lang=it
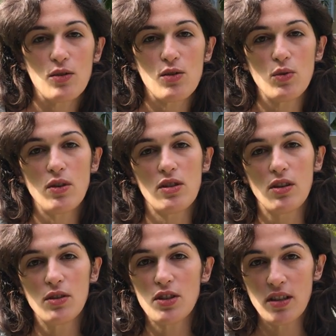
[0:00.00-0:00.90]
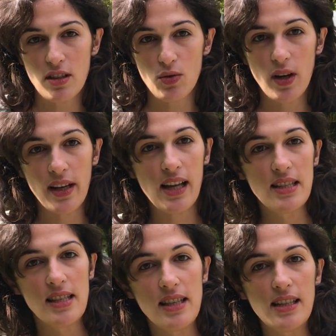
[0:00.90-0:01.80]
studio si concentra
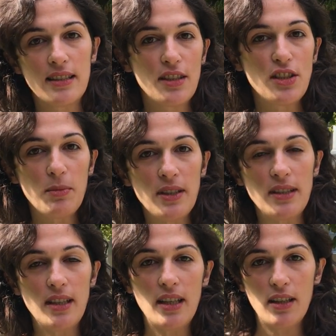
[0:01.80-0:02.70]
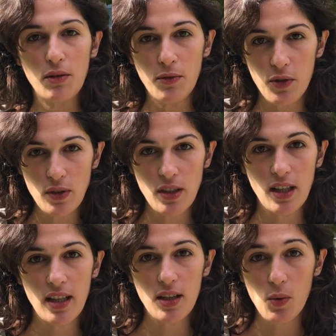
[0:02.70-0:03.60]
sull'analisi degli atteggiamenti nei confronti
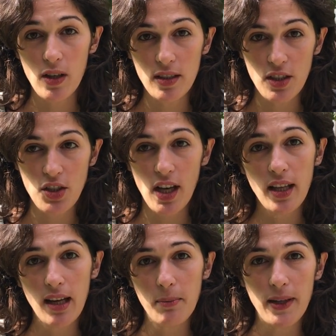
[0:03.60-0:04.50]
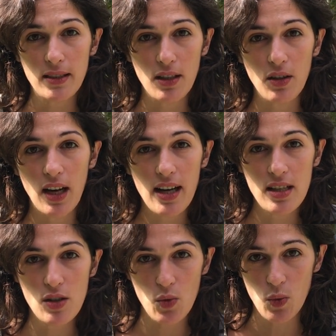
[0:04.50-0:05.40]
dei ruoli di genere, in
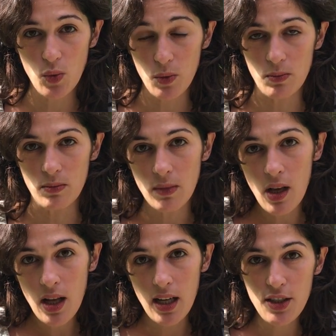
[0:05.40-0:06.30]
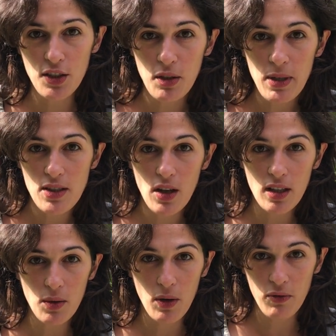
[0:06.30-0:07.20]
particolare sulla
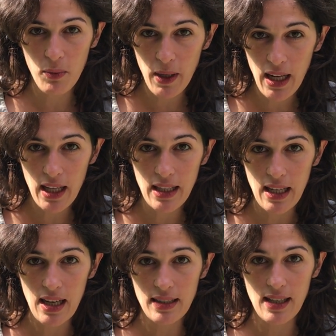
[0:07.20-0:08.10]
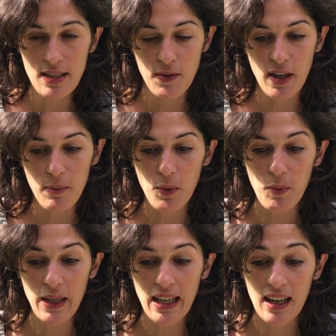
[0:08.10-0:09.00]
legittimazione del ruolo femminile nella, nella sfera
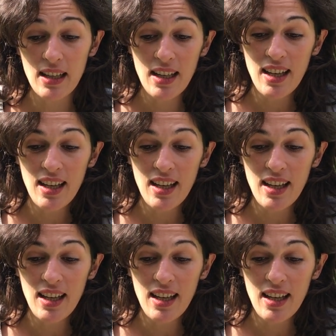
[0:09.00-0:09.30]
pubblica.